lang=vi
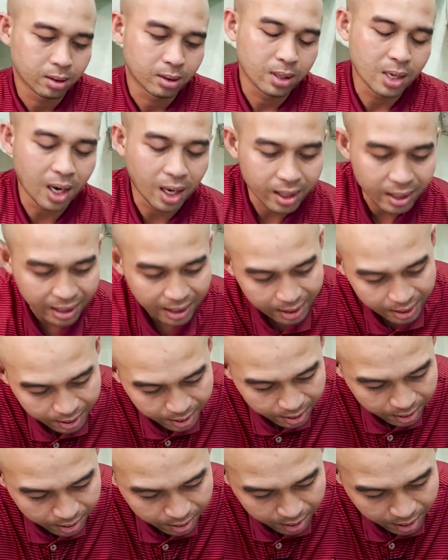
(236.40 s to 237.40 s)
Dên á
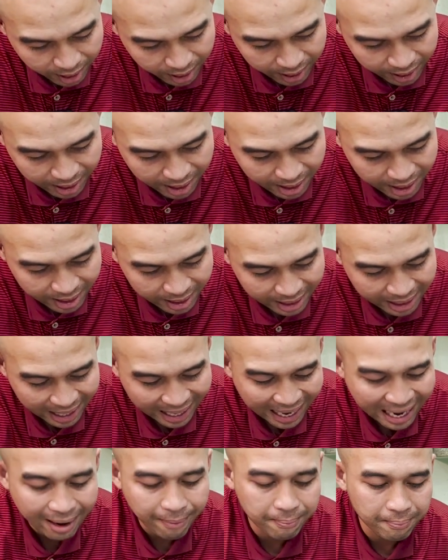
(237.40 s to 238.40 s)
thì
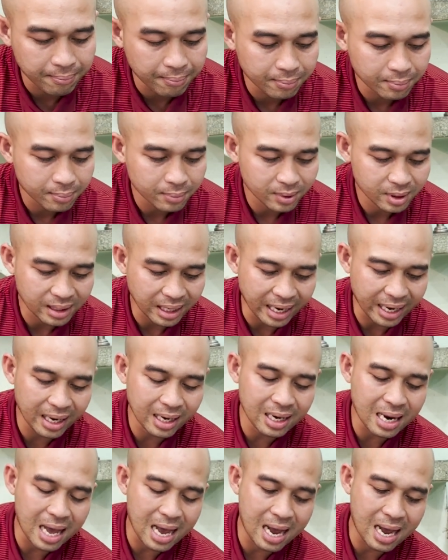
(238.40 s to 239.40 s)
em
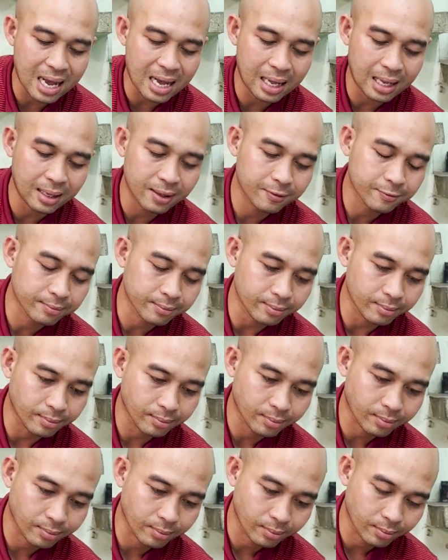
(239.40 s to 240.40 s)
sẽ là
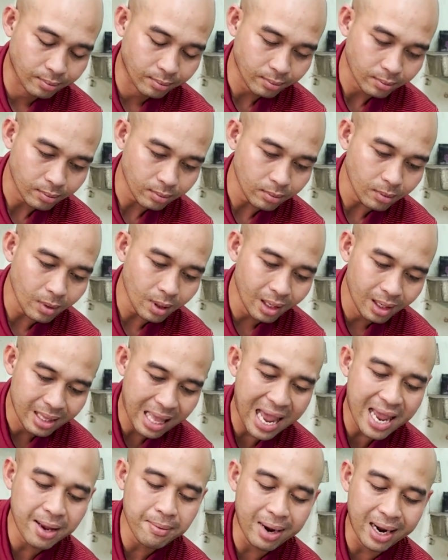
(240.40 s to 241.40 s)

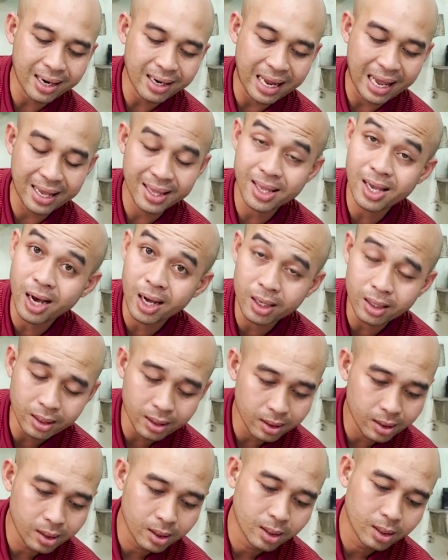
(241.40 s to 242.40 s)
thay bạn đạn dên,
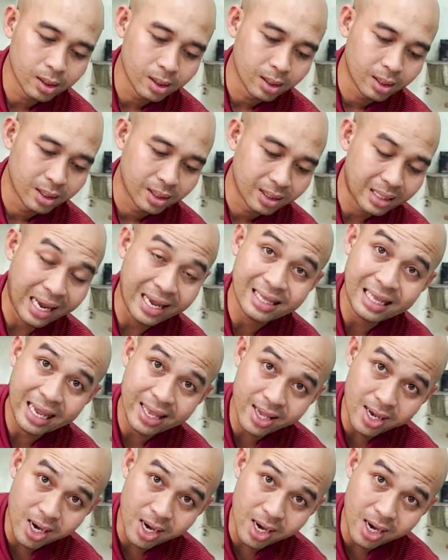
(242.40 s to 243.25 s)
thay tay